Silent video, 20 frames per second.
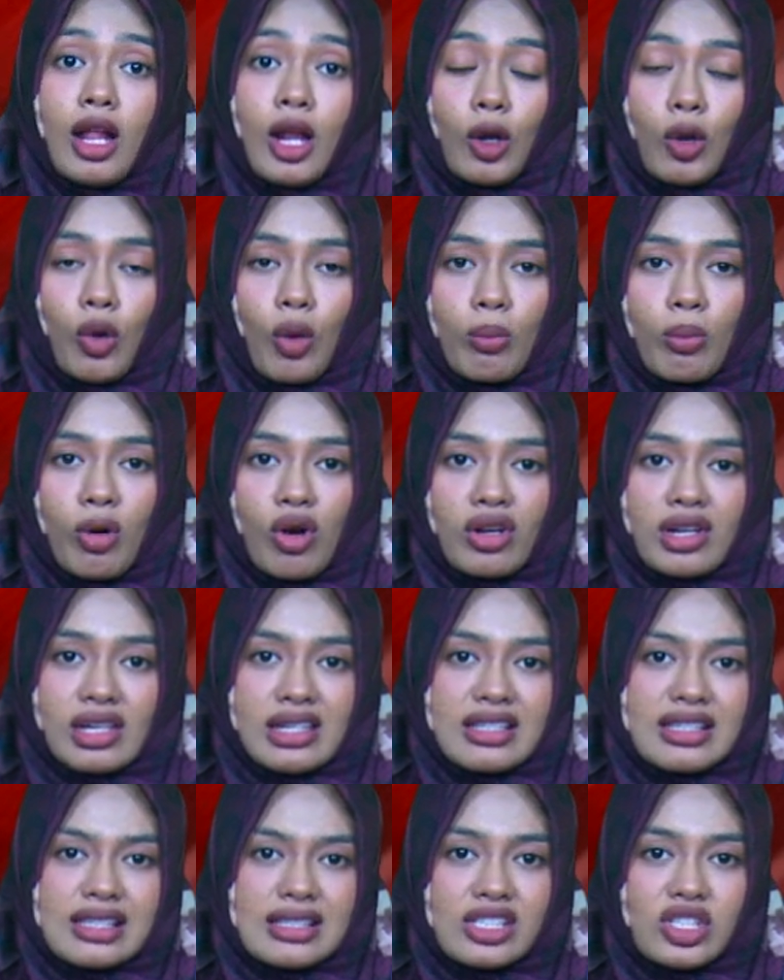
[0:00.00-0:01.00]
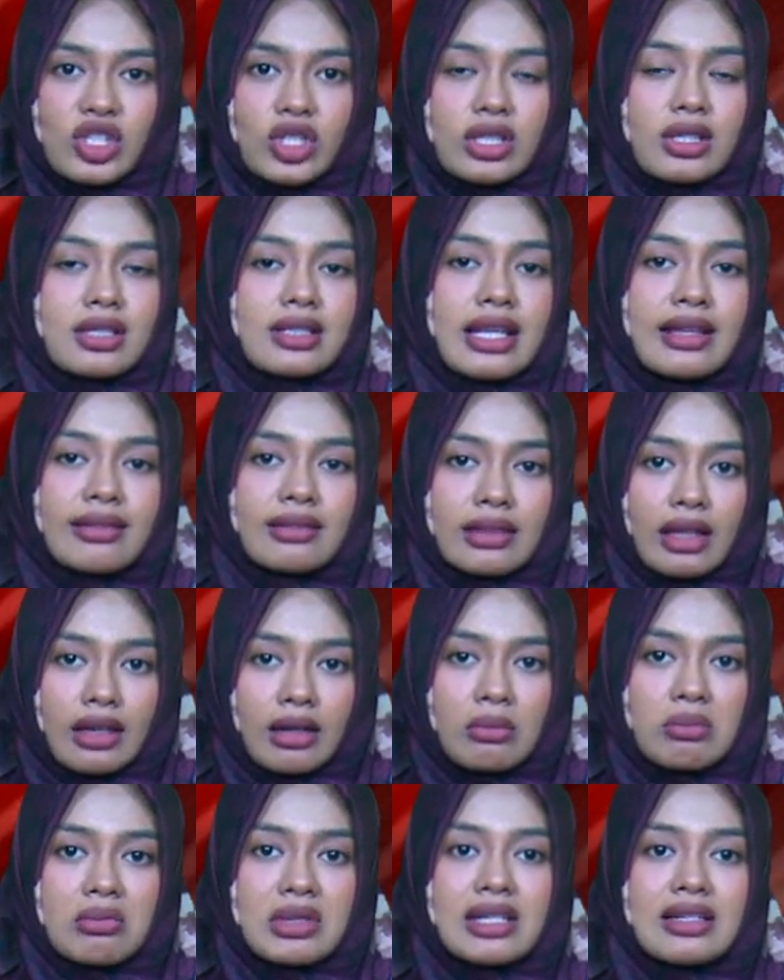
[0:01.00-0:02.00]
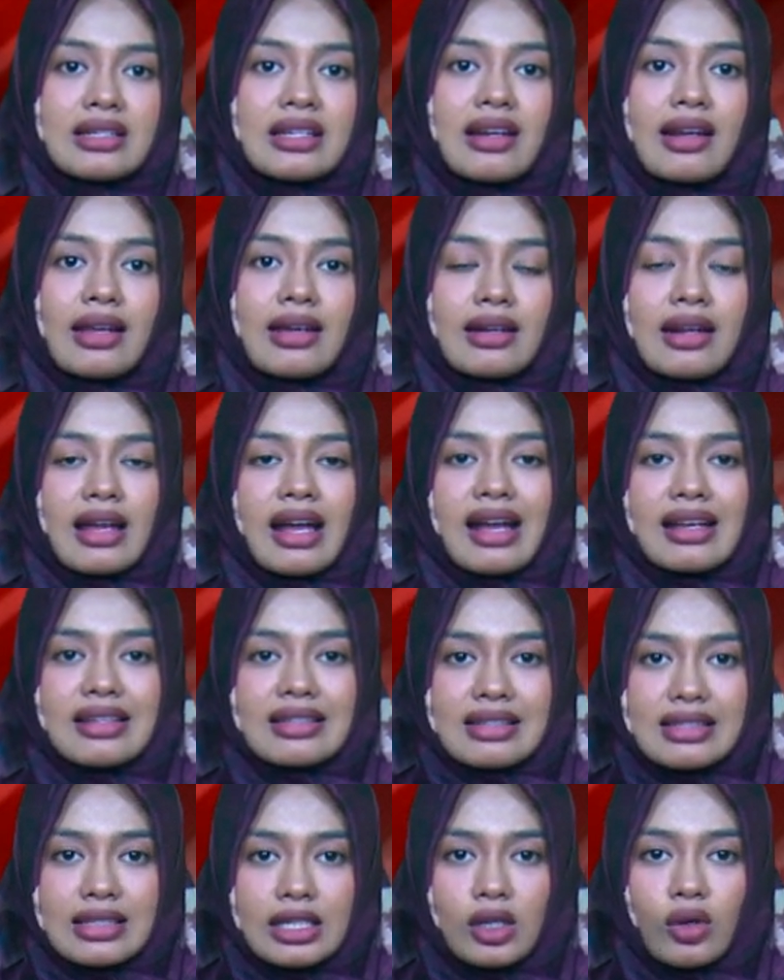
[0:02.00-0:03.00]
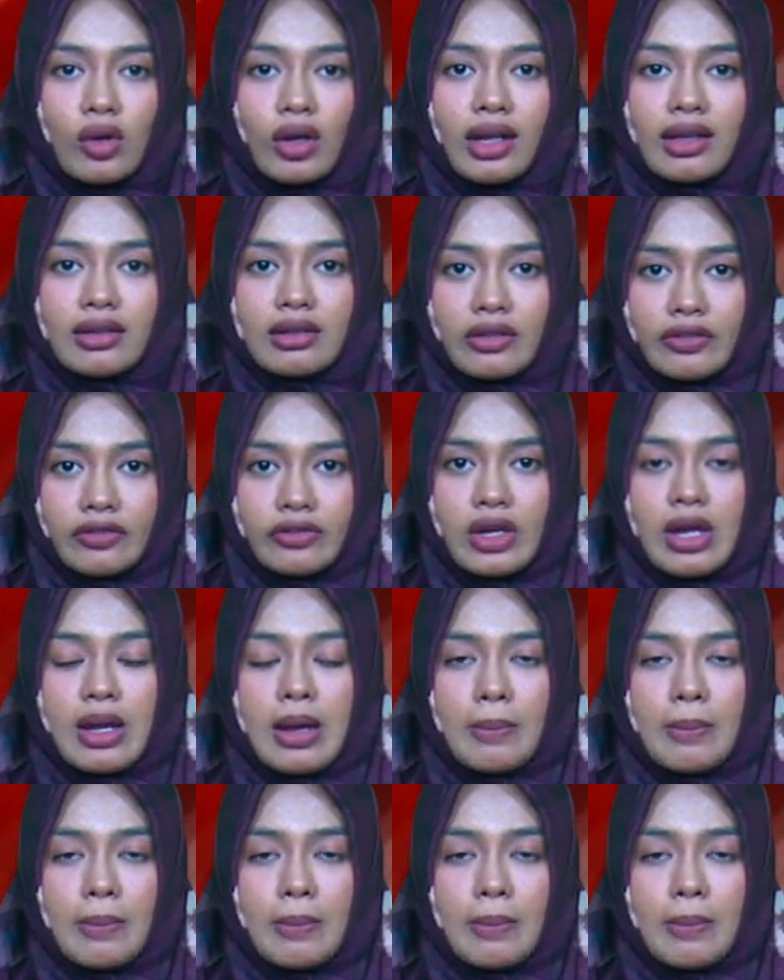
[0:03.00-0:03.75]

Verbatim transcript: Lombok Research Center menggelar aksi kolektif